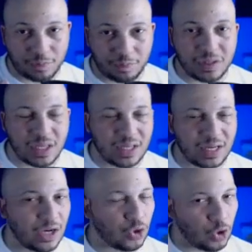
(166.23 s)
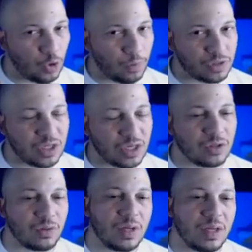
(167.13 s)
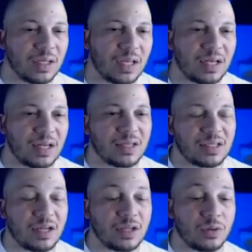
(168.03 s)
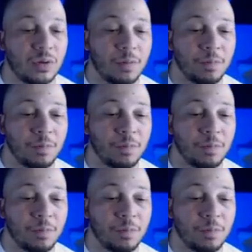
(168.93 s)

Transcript: ¿me ¿Entienden? El 2%. ¿Qué quiere decir esto?